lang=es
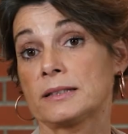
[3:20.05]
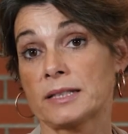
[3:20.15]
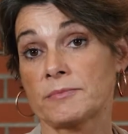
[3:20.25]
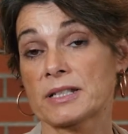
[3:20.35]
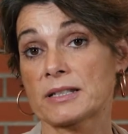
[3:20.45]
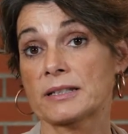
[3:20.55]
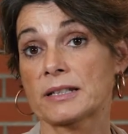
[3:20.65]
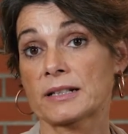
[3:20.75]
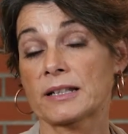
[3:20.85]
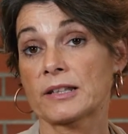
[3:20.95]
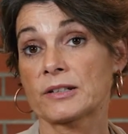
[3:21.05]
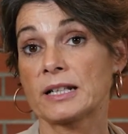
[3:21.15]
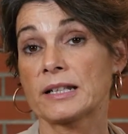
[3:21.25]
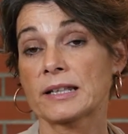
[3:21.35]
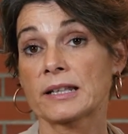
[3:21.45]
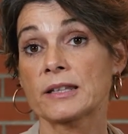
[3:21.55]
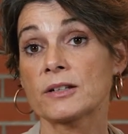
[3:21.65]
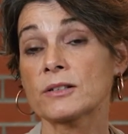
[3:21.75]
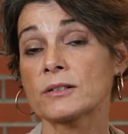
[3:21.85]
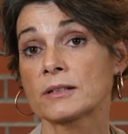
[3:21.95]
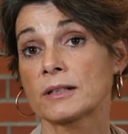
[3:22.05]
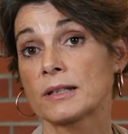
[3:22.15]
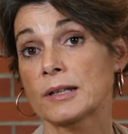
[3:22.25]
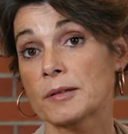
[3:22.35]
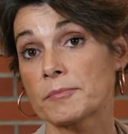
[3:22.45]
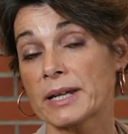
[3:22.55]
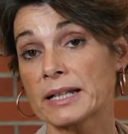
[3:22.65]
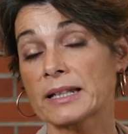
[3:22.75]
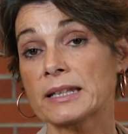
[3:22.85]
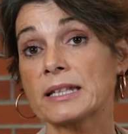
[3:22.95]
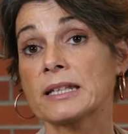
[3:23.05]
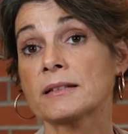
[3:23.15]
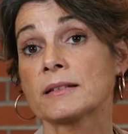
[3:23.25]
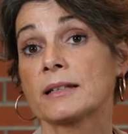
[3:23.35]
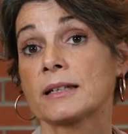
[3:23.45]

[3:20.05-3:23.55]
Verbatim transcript: temas de internacionalización, marketing,